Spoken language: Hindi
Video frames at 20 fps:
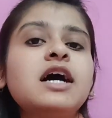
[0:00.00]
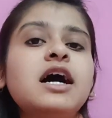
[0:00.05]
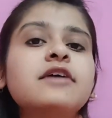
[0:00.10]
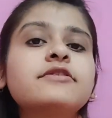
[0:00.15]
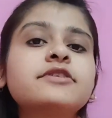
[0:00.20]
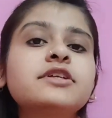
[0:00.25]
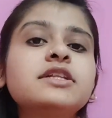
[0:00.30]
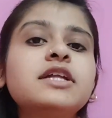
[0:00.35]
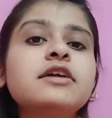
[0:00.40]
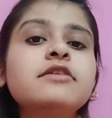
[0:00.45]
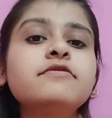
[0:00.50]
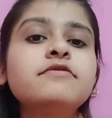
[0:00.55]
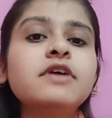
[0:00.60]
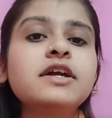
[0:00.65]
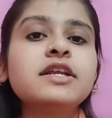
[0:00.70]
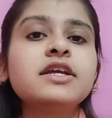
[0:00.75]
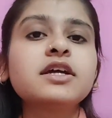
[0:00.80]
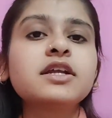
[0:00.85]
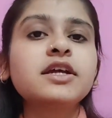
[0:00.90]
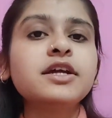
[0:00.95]
आफ्टर दैट
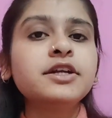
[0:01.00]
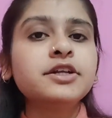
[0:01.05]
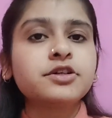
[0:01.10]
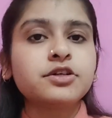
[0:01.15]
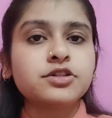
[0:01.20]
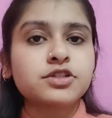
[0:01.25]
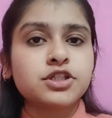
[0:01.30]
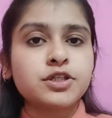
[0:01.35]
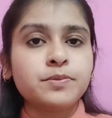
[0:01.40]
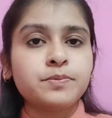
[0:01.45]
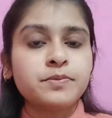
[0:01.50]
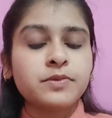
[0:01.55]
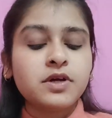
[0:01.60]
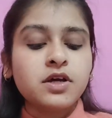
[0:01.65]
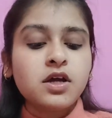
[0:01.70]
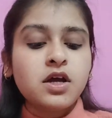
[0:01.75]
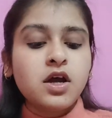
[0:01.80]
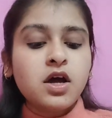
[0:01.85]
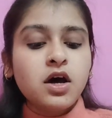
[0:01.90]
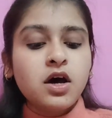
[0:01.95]
वन ईयर की इंटर्नशिप
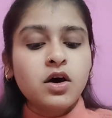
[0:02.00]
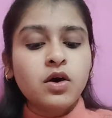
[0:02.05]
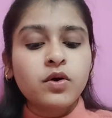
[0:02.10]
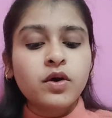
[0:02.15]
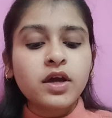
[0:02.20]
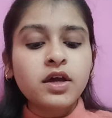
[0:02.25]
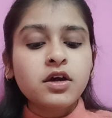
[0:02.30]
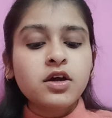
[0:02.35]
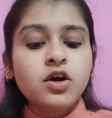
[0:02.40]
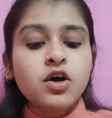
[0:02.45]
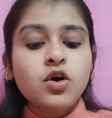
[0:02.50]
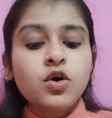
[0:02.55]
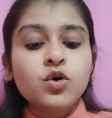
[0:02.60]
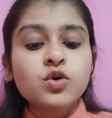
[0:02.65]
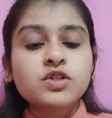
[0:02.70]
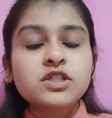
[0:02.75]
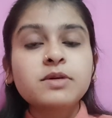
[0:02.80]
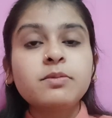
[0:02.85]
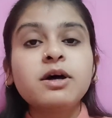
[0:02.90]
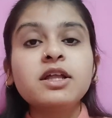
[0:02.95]
ओके
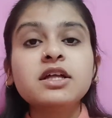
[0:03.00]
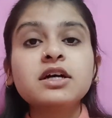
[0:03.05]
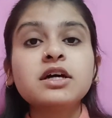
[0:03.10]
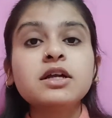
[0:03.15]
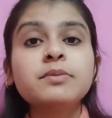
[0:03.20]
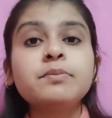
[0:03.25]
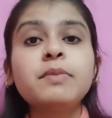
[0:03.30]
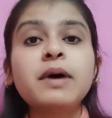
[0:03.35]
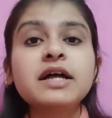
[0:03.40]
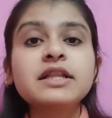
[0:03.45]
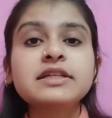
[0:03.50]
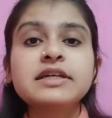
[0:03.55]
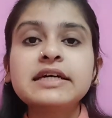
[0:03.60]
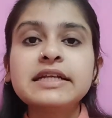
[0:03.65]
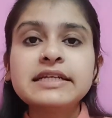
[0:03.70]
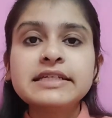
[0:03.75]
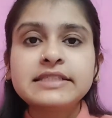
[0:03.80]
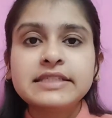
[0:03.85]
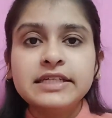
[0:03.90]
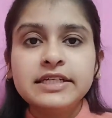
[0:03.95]
उसके बाद अगर हम बात
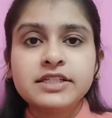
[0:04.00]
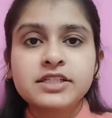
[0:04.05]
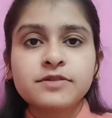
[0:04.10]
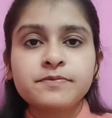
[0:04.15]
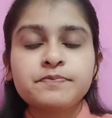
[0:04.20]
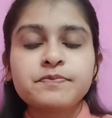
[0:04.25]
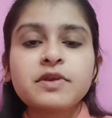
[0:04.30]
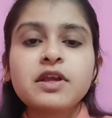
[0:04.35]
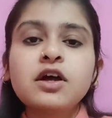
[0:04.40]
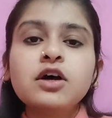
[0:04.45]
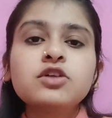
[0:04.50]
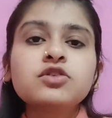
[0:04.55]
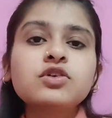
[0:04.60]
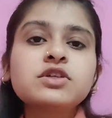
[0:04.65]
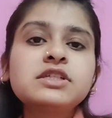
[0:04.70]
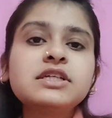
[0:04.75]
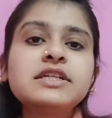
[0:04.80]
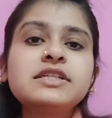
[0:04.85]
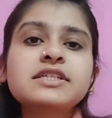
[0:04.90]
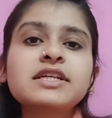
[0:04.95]
करें सीट्स तो
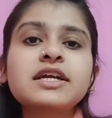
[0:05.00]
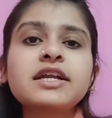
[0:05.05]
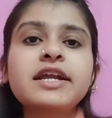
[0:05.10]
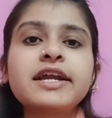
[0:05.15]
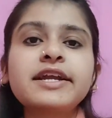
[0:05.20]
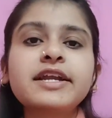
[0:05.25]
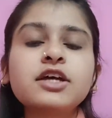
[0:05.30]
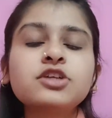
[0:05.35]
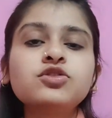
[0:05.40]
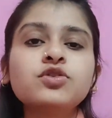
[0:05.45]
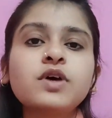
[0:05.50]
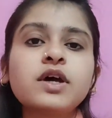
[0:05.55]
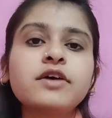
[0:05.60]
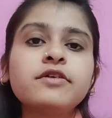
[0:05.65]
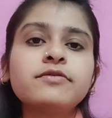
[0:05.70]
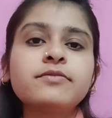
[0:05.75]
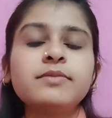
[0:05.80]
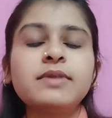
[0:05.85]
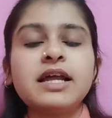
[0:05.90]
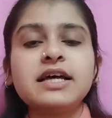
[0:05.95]
सीट्स का डेटा जो है
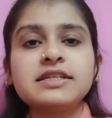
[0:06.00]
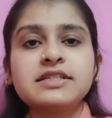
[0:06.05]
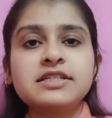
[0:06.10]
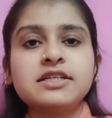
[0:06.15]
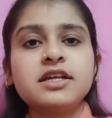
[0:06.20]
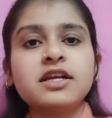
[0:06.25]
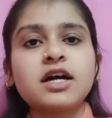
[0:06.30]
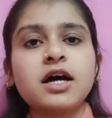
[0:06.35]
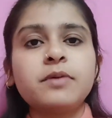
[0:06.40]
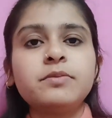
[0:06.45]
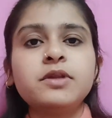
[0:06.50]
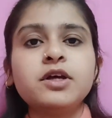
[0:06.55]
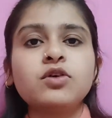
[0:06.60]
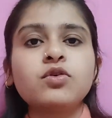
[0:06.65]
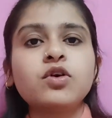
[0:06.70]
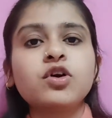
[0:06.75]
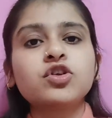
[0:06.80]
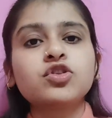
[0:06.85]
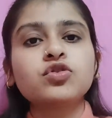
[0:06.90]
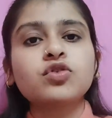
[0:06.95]
लास्ट ईयर का आप
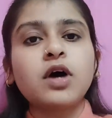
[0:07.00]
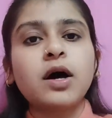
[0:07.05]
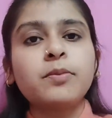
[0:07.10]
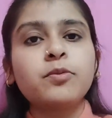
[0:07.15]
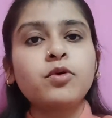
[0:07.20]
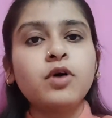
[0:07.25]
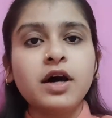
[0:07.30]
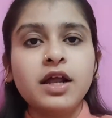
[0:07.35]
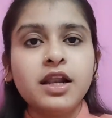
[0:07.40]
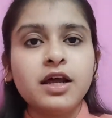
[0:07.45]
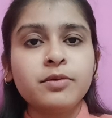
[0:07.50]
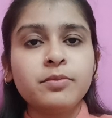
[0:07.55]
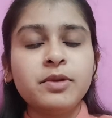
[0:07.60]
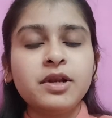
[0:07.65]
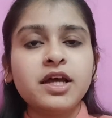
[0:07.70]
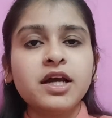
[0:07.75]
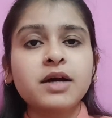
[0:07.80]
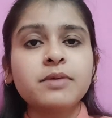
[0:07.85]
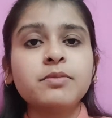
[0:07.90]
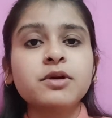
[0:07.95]
देखोगे तो आपको अलग
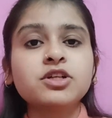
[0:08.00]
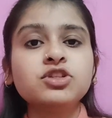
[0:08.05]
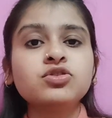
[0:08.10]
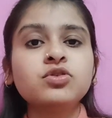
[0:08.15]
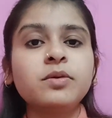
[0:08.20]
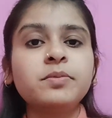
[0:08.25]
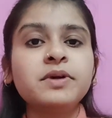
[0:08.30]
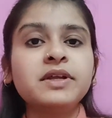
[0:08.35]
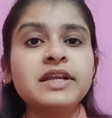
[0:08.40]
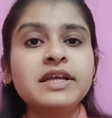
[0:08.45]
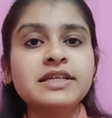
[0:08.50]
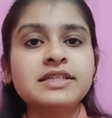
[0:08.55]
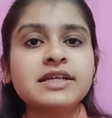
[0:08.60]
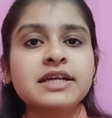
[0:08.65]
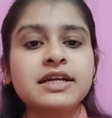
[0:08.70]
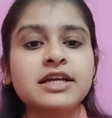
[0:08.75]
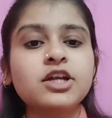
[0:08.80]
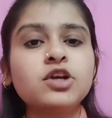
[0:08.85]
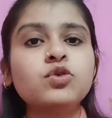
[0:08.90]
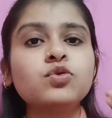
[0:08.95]
मिलेगा बट जो अभी
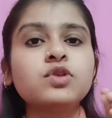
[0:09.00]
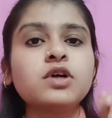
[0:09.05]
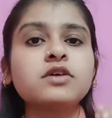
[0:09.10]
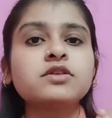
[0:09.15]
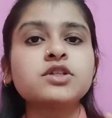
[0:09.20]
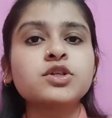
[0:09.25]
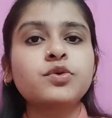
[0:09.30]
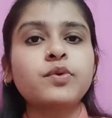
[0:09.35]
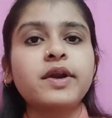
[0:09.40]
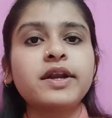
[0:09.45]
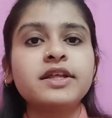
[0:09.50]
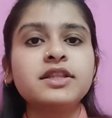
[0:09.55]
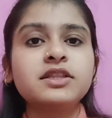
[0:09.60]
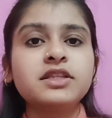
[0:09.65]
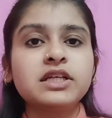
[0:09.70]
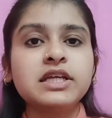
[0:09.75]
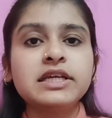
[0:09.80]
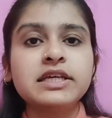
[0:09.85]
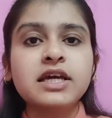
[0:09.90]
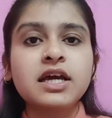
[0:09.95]
रिसेंटली
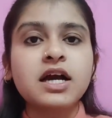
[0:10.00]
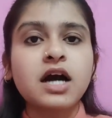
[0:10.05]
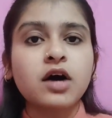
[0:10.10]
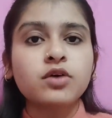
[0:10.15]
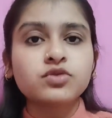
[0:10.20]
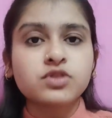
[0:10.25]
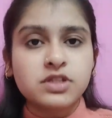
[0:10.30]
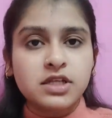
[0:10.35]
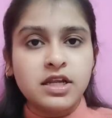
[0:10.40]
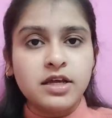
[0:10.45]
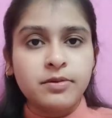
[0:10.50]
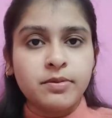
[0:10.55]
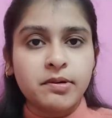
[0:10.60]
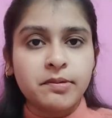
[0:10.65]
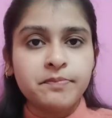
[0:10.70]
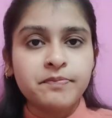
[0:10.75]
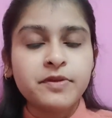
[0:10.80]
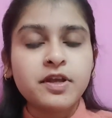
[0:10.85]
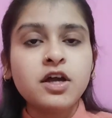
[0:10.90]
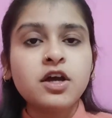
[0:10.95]
2023 की काउंसलिंग में
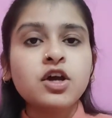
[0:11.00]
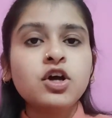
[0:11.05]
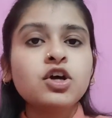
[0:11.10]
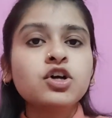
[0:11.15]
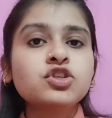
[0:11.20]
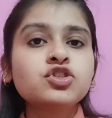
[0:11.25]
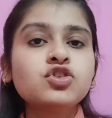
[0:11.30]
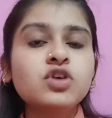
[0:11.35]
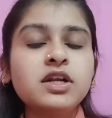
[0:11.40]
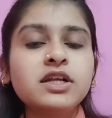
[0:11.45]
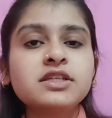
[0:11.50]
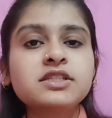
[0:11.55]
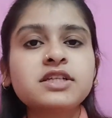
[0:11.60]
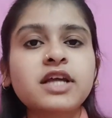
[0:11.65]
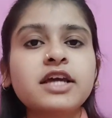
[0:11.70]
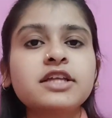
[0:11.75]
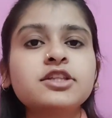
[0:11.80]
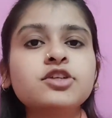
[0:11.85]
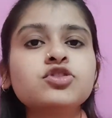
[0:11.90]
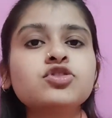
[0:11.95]
जो लिस्ट
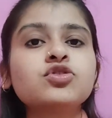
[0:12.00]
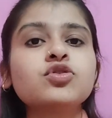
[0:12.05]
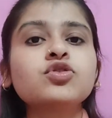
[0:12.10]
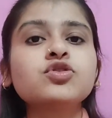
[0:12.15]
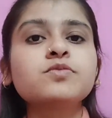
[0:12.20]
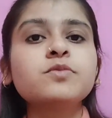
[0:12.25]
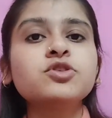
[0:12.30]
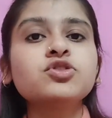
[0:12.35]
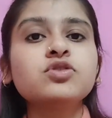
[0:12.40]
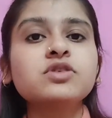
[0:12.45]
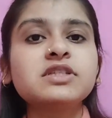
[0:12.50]
आई थी तो उसमें जो